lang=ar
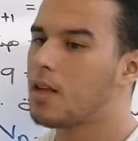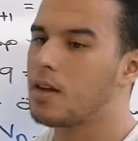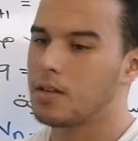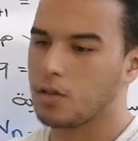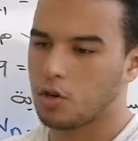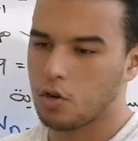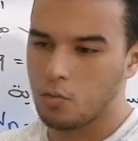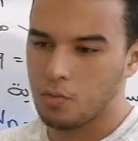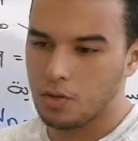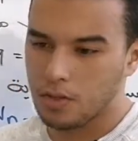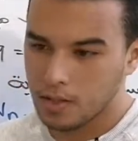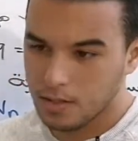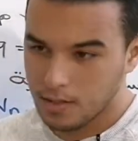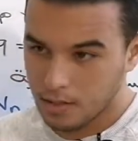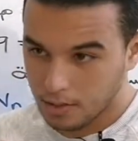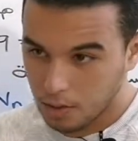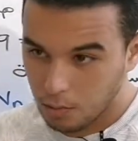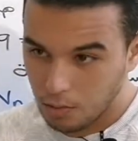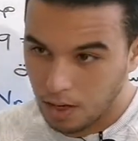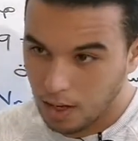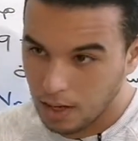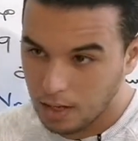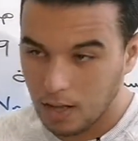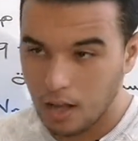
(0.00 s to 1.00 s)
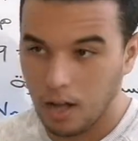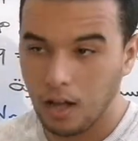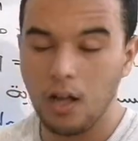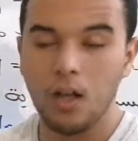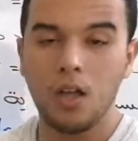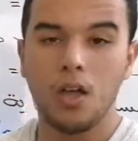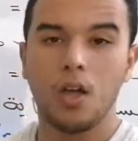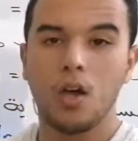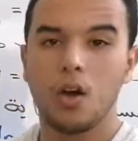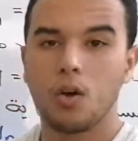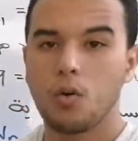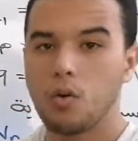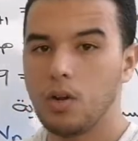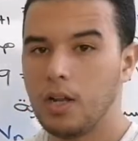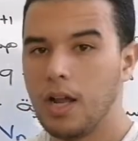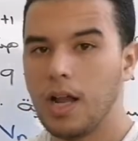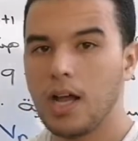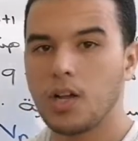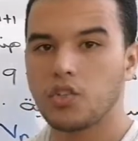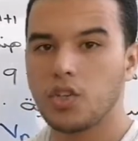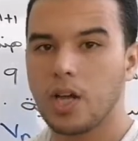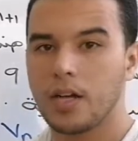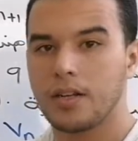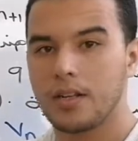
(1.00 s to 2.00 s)
انكم وليدات تعطيو حقها كل
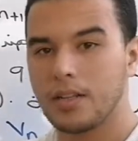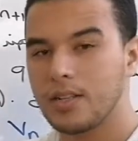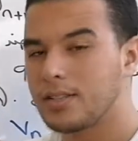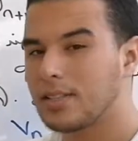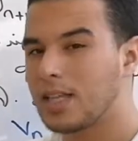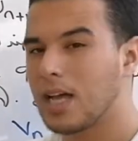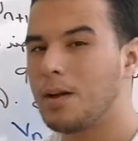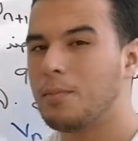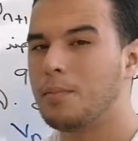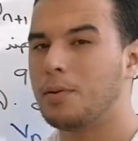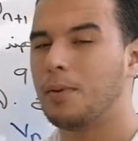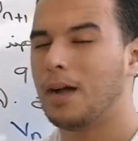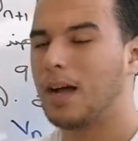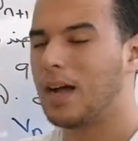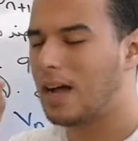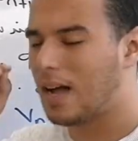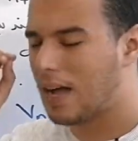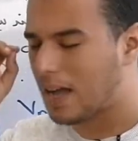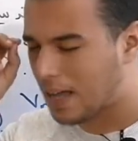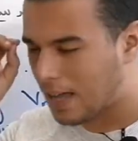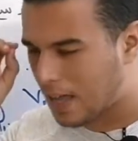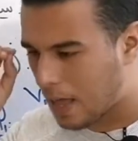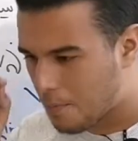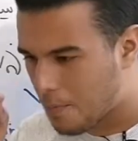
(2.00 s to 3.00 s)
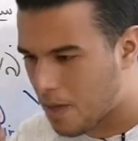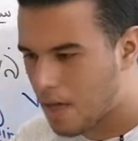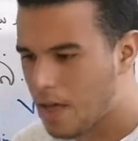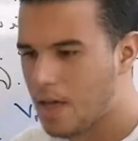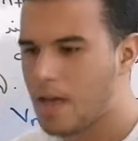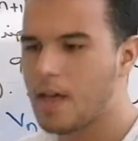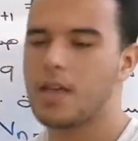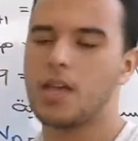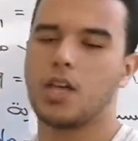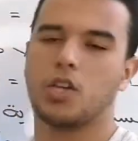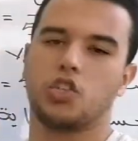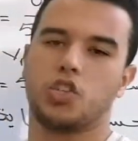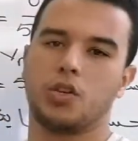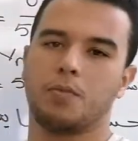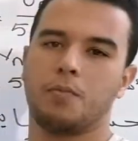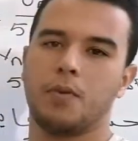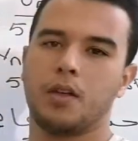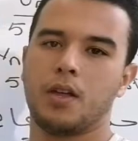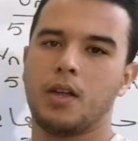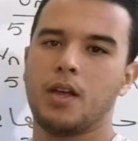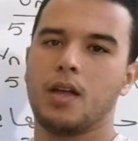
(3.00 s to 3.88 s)
حاجه انني نتعامل معها كما يجب